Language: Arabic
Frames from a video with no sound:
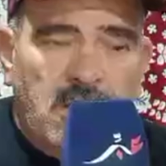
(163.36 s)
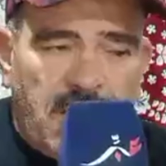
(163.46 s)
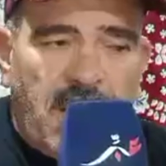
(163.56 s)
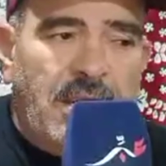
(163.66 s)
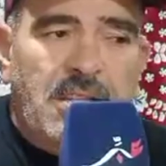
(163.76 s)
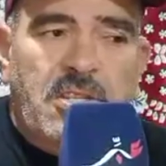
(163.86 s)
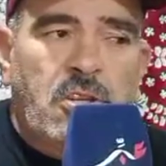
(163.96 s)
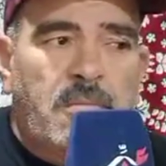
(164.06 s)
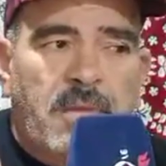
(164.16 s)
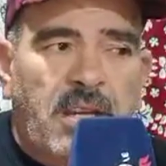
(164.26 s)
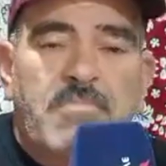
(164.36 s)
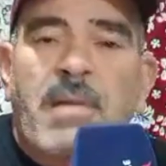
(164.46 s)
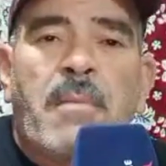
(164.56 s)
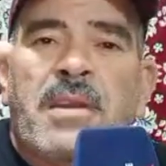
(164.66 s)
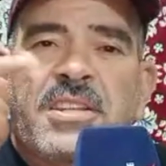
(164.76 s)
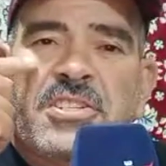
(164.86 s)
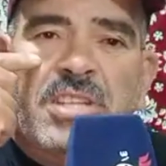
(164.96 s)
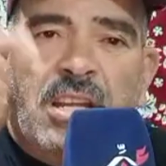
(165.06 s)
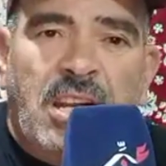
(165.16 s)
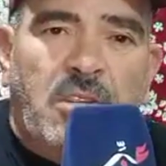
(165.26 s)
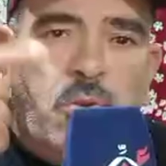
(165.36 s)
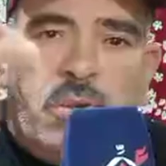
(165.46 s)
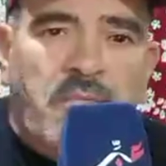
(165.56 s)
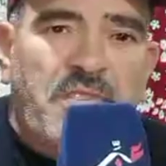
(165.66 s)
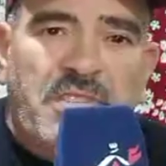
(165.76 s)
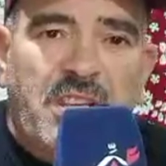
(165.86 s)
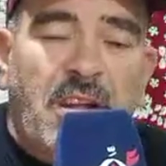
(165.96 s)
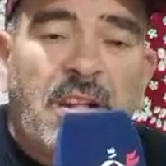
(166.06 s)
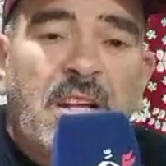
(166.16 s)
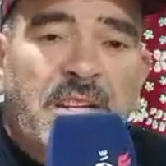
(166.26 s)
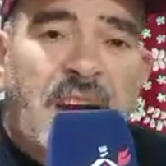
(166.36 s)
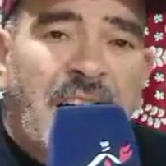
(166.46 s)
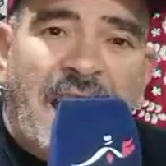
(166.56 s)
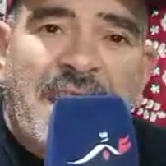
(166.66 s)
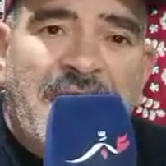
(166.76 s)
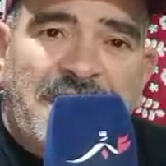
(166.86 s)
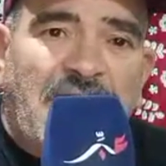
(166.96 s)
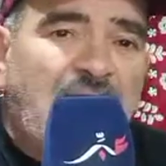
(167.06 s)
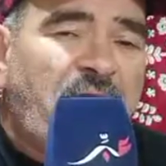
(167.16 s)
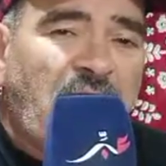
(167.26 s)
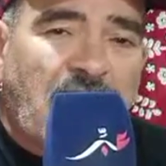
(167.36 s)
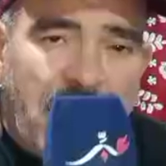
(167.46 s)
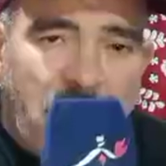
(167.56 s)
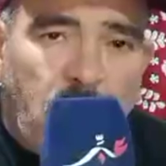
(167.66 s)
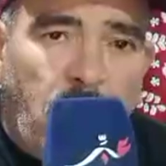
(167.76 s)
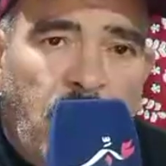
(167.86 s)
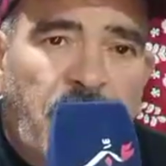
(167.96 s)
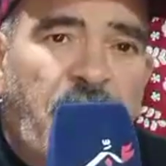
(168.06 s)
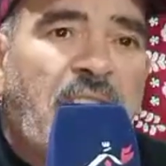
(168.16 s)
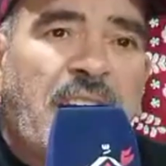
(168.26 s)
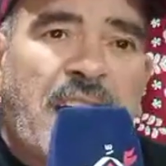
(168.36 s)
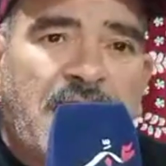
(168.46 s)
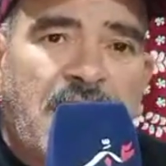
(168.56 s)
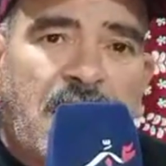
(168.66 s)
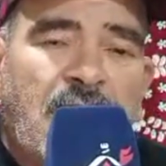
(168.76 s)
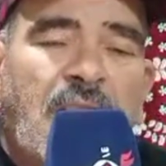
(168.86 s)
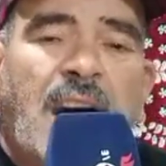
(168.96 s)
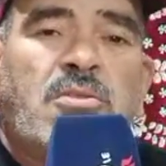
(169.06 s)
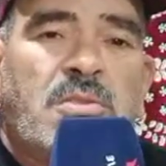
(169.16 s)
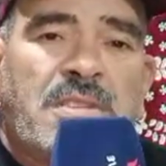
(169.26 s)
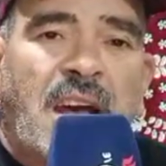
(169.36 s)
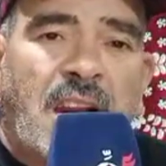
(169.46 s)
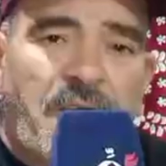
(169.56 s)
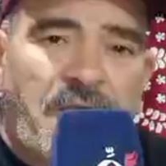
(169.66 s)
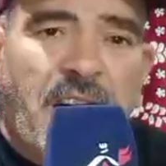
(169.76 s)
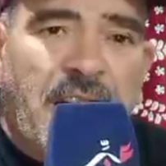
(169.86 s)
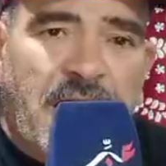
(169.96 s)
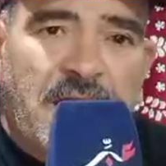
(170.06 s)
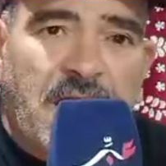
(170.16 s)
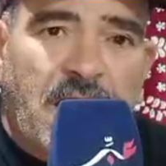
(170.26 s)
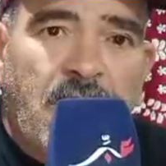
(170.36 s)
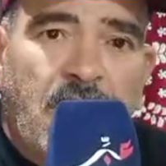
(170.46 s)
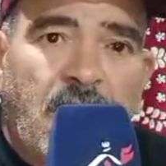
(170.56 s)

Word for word: جايه ثلاث شهور ما خرجت ما عمرنيش تخليقته كيفاش دايره نهار عيطت عليه فين لقيته في اكادير عنده سهره في اكادير